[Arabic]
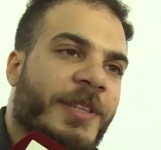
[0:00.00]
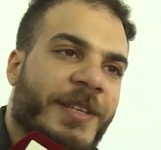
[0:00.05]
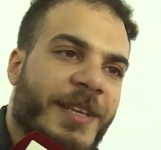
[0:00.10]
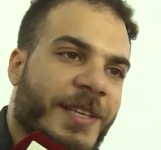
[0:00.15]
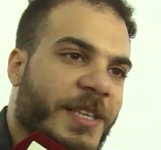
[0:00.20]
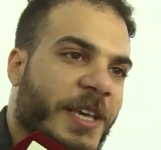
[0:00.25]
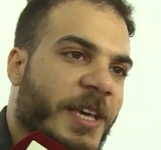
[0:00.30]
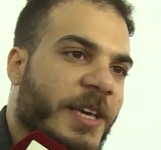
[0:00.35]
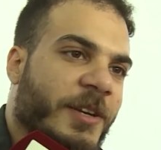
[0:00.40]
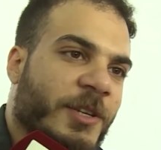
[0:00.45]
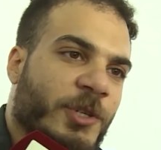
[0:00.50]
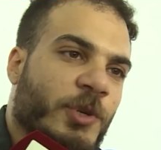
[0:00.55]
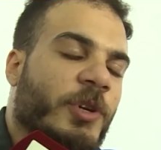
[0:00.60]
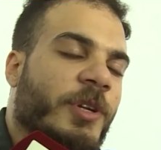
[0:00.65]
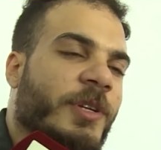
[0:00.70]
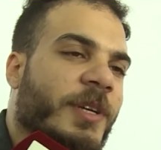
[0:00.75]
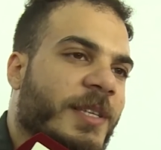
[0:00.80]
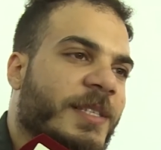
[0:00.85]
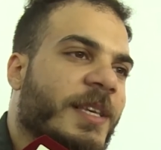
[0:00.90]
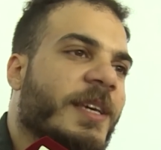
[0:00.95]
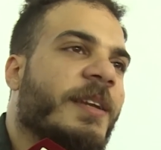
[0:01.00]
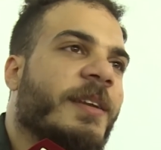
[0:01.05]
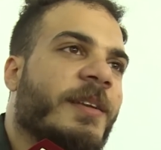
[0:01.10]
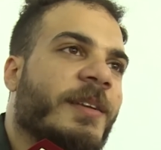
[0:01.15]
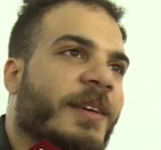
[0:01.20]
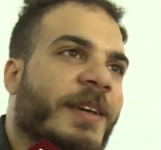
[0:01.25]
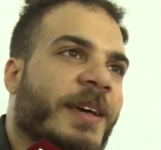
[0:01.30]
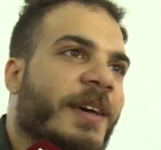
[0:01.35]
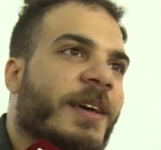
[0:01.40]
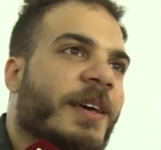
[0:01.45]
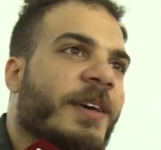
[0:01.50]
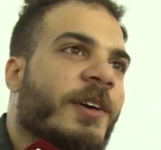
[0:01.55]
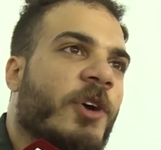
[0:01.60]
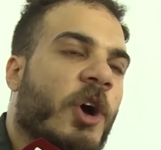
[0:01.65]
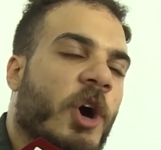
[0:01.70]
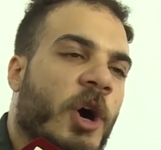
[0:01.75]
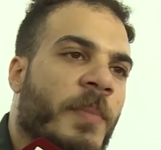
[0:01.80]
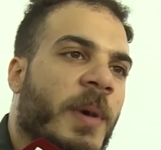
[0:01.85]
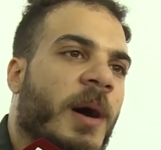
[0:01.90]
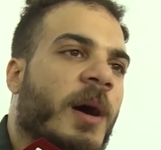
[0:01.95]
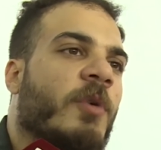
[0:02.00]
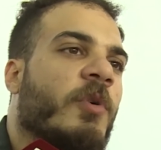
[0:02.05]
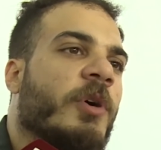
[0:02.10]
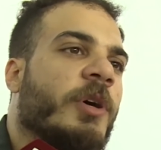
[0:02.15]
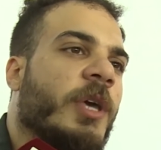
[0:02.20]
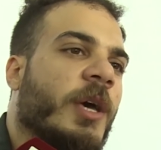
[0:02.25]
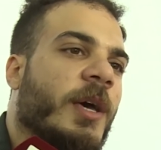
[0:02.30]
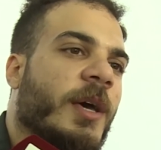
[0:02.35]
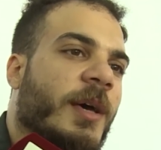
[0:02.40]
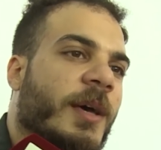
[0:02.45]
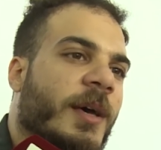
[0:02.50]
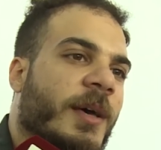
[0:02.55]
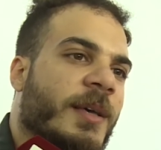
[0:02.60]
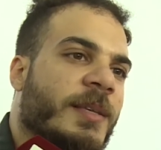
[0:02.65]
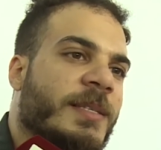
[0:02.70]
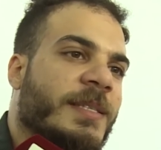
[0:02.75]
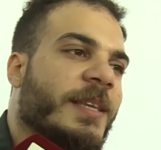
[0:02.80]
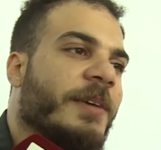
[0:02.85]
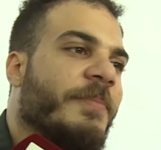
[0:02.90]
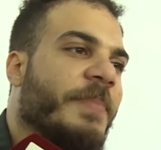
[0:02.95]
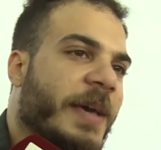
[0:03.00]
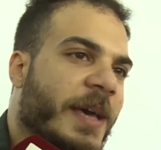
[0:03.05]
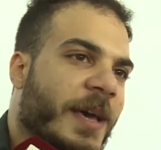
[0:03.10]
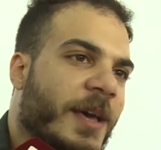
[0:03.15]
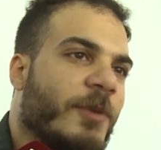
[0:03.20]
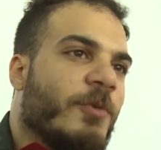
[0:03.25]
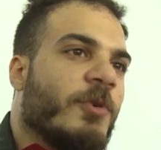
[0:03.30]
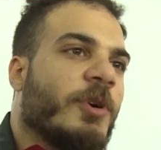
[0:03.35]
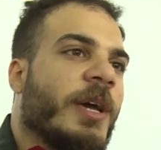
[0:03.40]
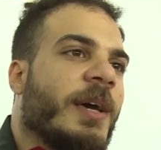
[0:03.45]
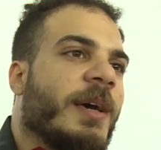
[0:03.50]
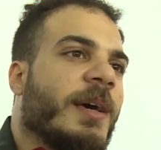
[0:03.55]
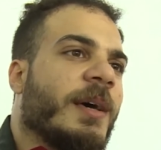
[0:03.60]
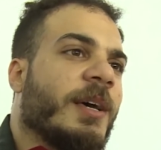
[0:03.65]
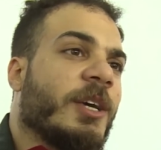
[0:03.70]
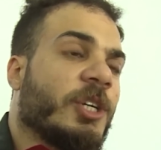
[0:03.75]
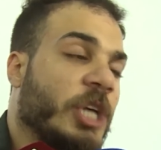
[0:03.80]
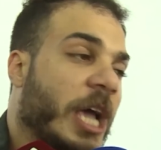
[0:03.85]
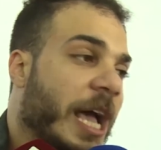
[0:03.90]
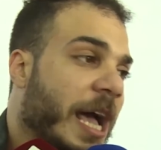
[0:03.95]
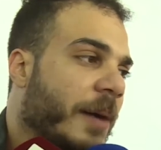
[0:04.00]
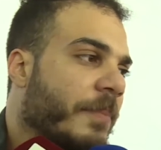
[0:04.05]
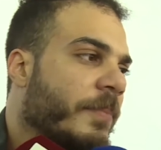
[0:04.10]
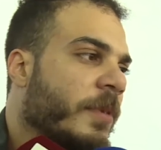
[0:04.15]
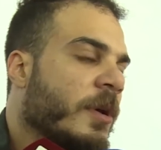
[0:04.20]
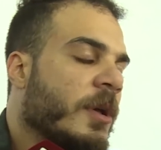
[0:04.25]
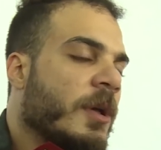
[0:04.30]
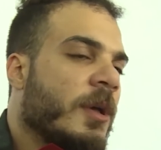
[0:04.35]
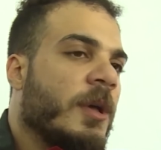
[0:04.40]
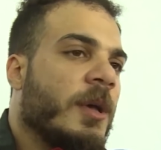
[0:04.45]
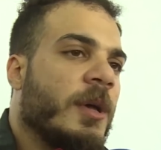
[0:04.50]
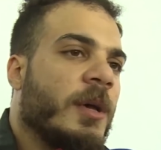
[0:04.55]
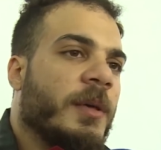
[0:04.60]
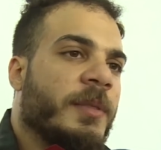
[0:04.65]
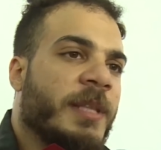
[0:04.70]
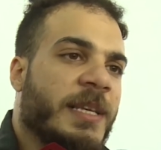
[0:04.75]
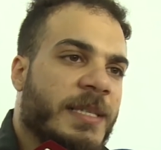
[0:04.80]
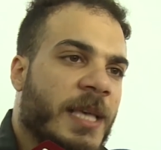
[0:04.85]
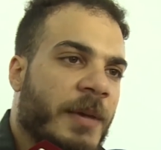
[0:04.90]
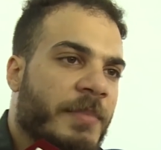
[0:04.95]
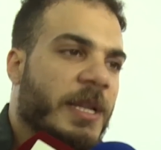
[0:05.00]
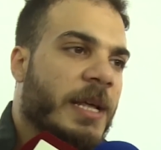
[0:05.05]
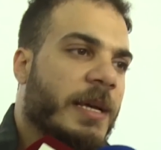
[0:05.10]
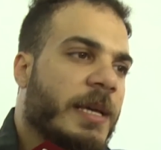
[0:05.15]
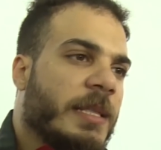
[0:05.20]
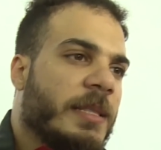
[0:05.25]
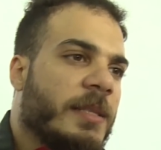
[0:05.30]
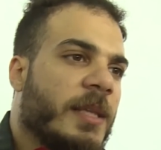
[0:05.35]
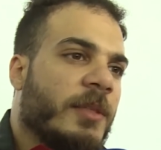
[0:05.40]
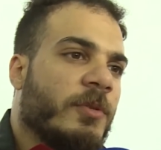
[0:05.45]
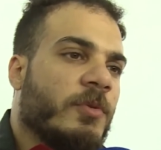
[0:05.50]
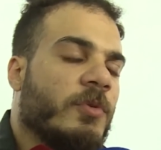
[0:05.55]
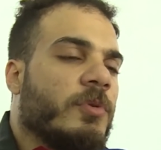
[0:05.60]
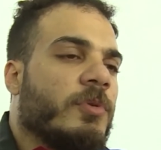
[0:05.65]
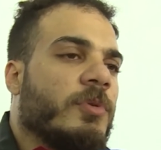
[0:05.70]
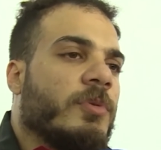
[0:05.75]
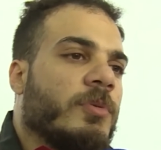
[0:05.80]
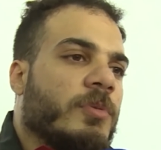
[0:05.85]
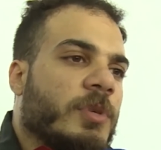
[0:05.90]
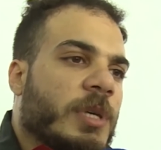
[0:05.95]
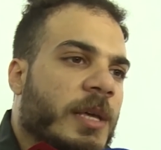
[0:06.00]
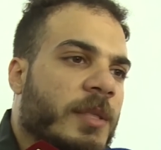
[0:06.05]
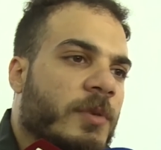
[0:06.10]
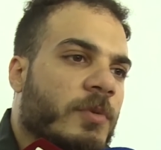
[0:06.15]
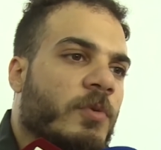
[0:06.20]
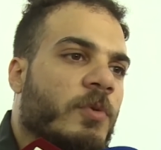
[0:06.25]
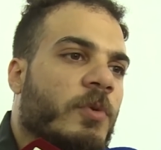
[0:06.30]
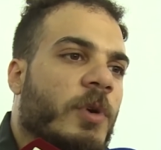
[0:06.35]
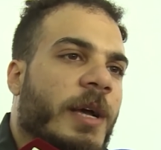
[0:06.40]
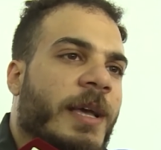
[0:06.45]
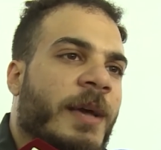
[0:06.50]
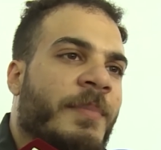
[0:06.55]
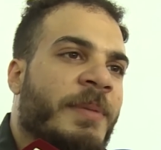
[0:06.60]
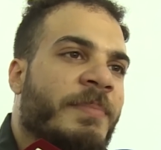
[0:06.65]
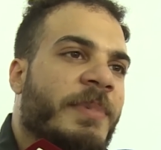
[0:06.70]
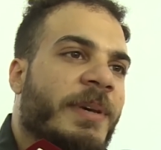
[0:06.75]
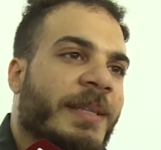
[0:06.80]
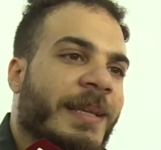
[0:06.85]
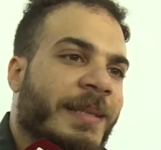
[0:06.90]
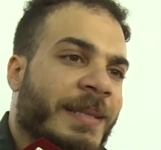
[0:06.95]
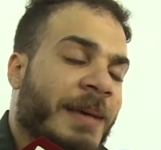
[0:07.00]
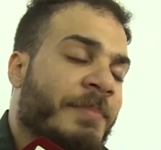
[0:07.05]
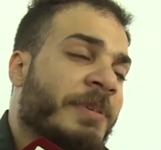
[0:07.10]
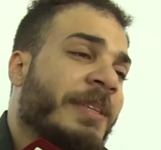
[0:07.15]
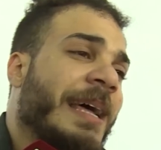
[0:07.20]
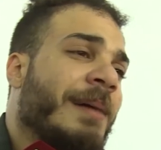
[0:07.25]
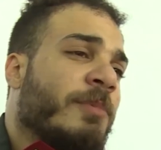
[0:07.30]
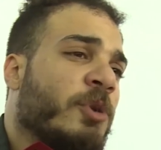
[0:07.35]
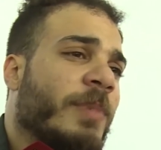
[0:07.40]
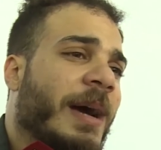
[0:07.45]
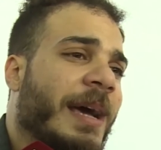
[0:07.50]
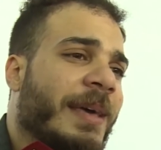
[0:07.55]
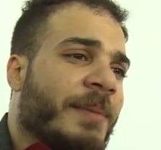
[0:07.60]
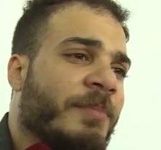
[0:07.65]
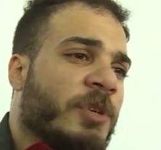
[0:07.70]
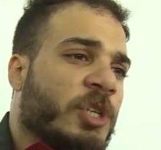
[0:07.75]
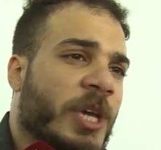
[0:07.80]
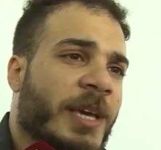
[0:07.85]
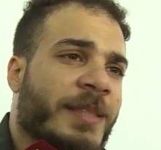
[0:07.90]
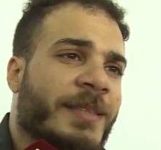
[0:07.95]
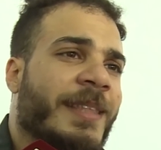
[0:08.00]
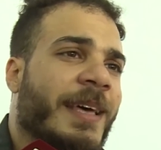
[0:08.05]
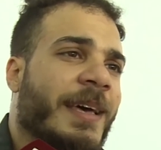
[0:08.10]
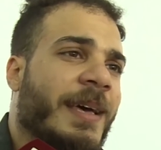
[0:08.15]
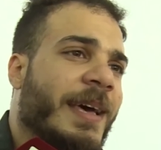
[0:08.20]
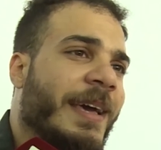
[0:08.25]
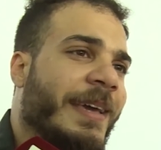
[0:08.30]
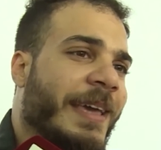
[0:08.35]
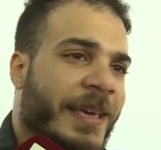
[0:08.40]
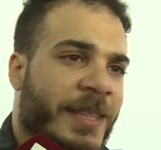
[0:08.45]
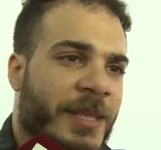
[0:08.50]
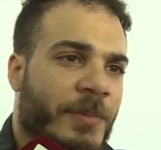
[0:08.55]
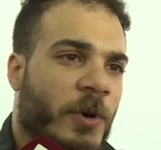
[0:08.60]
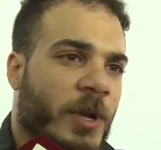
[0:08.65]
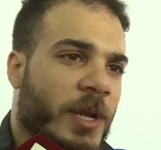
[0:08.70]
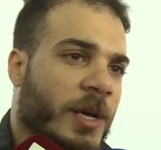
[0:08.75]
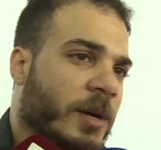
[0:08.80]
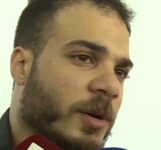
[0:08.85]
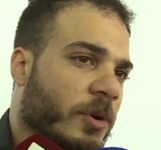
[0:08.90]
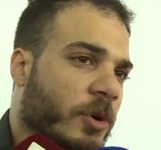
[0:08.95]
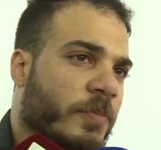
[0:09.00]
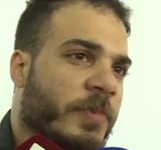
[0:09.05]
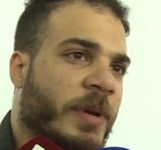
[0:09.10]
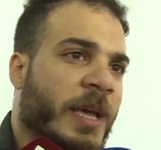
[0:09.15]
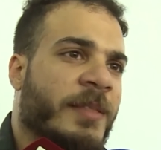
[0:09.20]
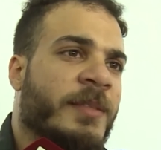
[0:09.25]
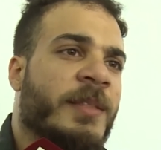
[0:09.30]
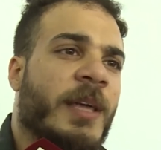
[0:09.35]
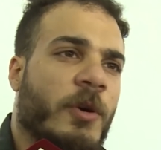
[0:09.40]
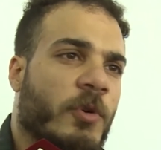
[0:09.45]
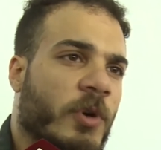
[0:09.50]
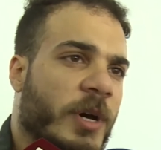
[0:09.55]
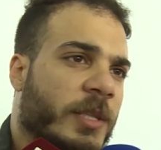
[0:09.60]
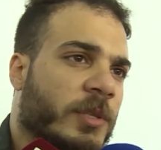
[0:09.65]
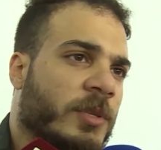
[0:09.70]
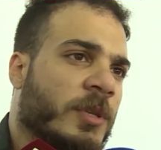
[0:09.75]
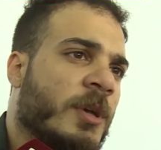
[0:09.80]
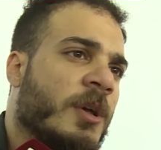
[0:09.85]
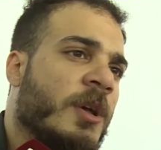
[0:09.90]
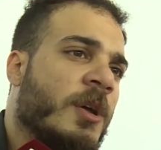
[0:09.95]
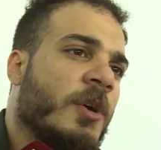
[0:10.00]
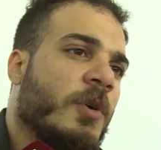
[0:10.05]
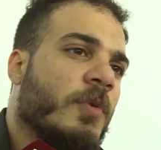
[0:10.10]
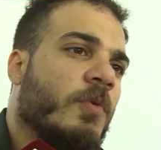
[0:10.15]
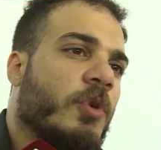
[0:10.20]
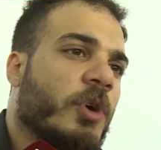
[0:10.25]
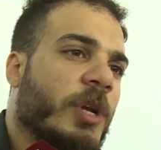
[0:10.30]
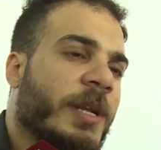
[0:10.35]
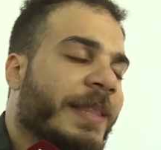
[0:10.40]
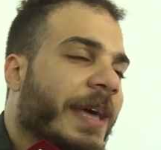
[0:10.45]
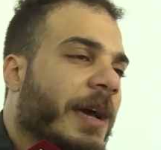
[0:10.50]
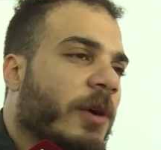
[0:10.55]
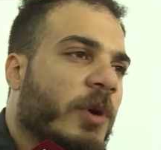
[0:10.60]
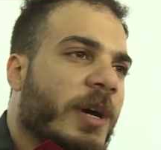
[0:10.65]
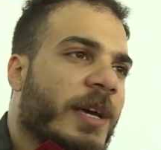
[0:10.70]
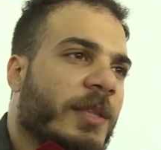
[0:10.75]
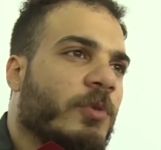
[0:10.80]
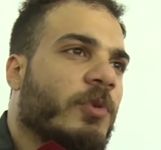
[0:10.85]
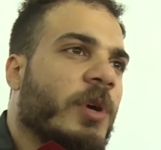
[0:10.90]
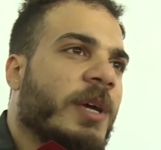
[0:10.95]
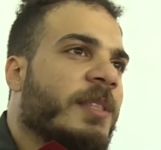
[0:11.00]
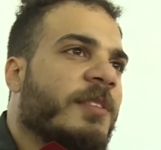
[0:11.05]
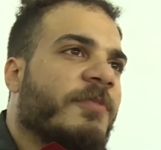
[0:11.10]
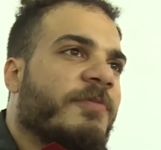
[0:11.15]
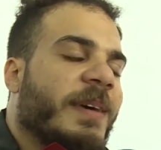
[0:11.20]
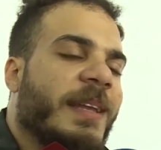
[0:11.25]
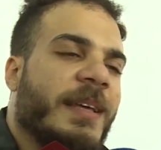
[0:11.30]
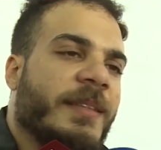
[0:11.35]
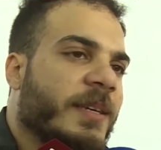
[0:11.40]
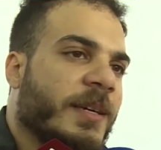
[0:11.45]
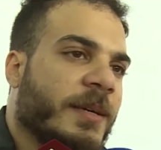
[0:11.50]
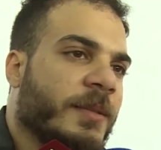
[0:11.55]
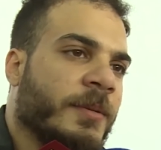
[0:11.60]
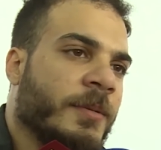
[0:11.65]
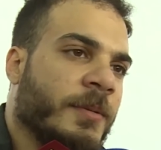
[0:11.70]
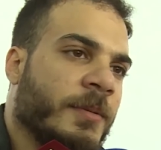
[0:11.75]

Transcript: الجزائر شكرا الجزائر كاقامه وكاستقبال وكشعب ناس جميله جدا ويعني وكمان بيتعاملوا معانا مش كاننا اجانب ولا غرب كاننا اخوات وكلنا اخوات وكاني في بلدي يعني